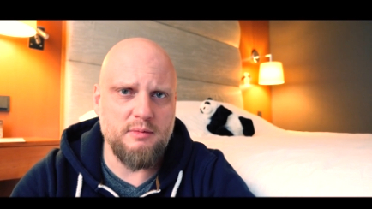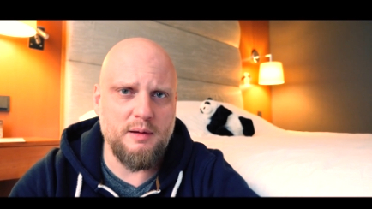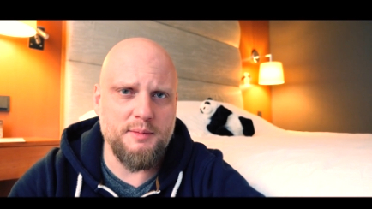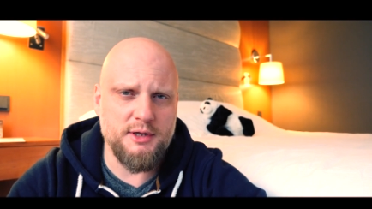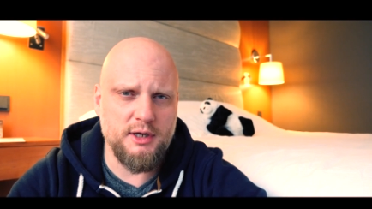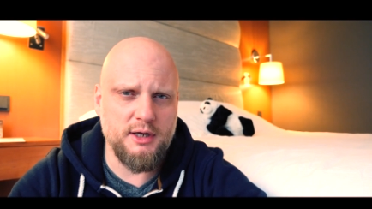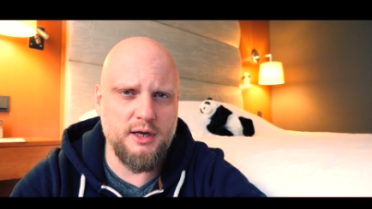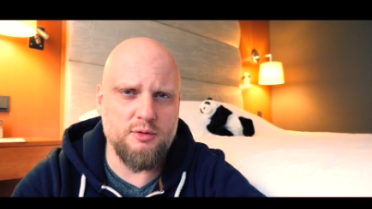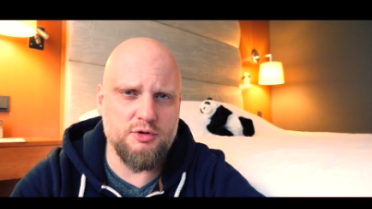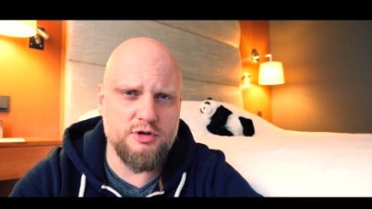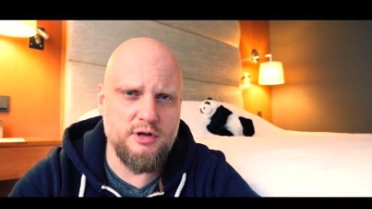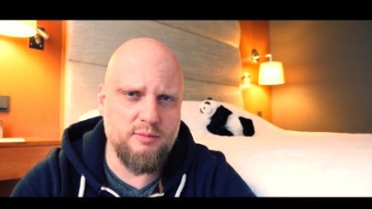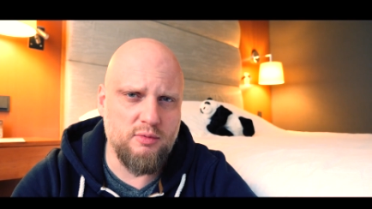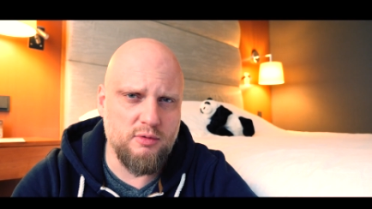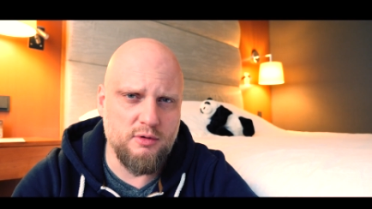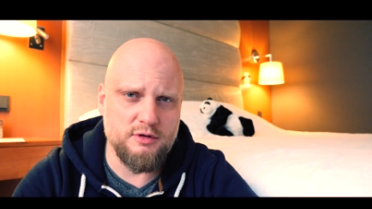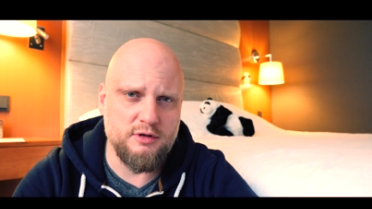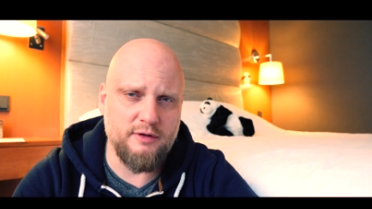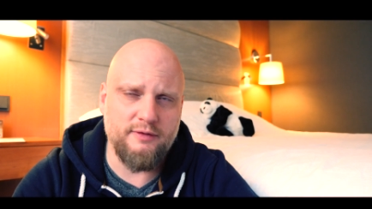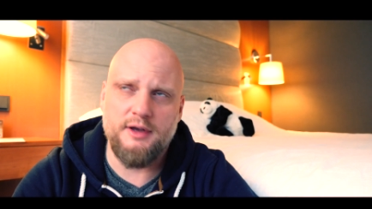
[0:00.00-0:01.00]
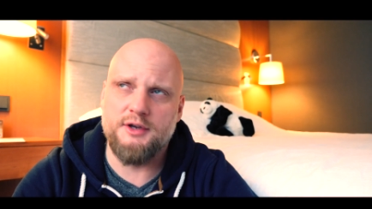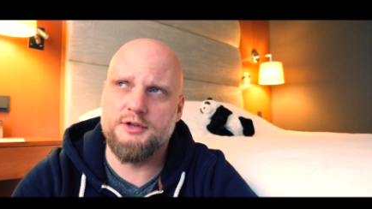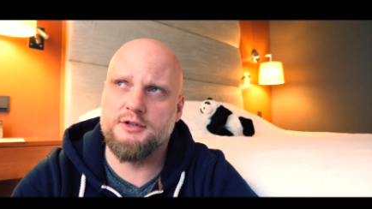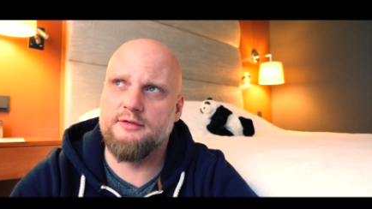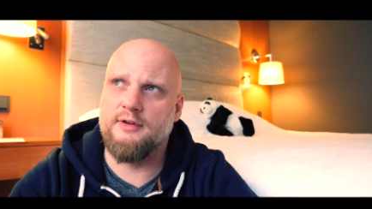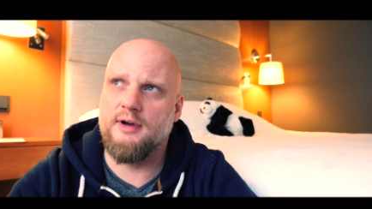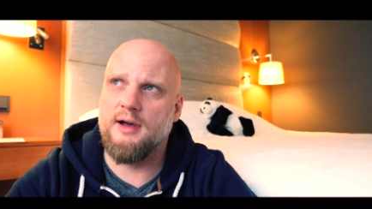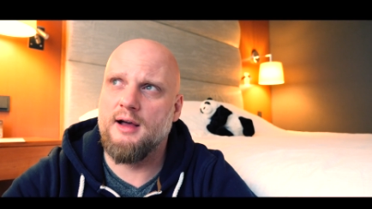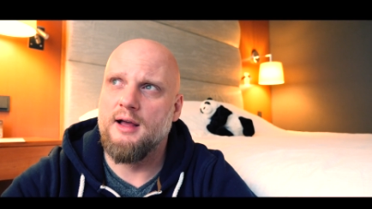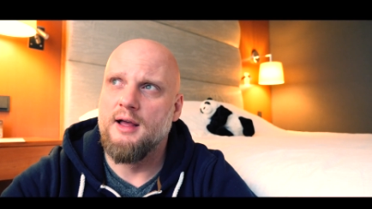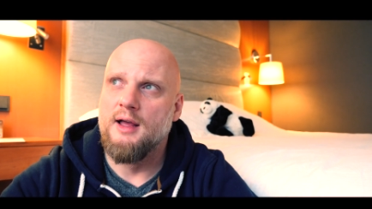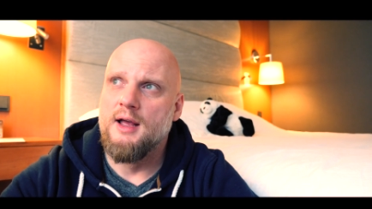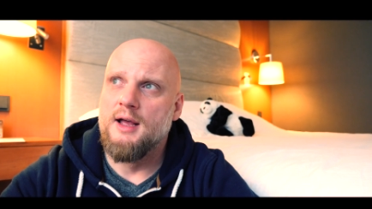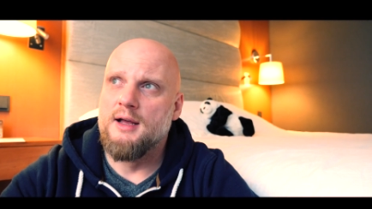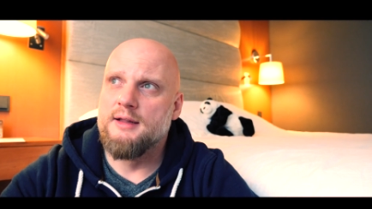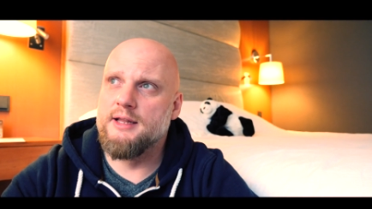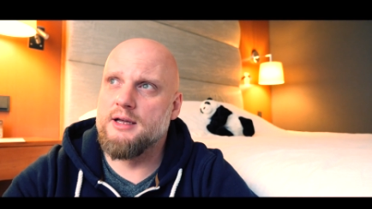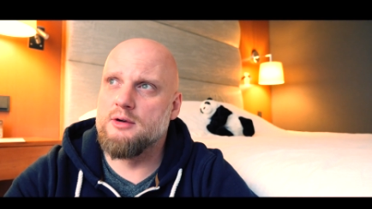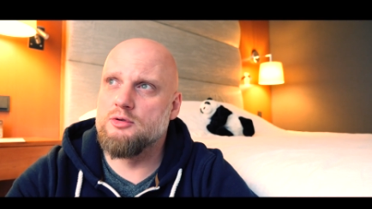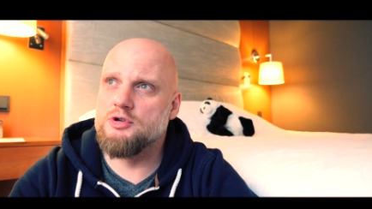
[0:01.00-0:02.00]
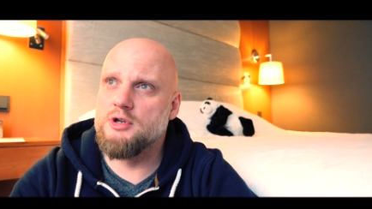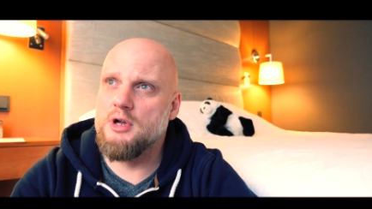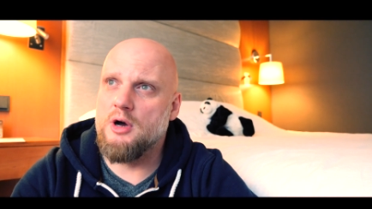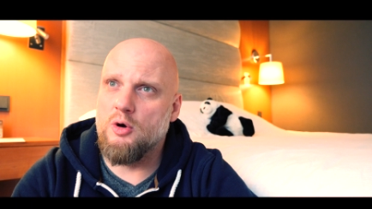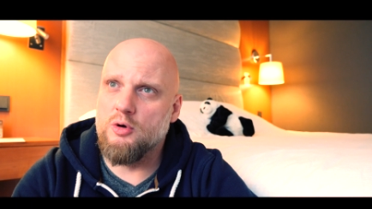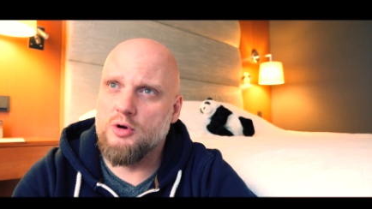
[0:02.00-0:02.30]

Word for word: Mamy takie różne błogosławieństwa na różne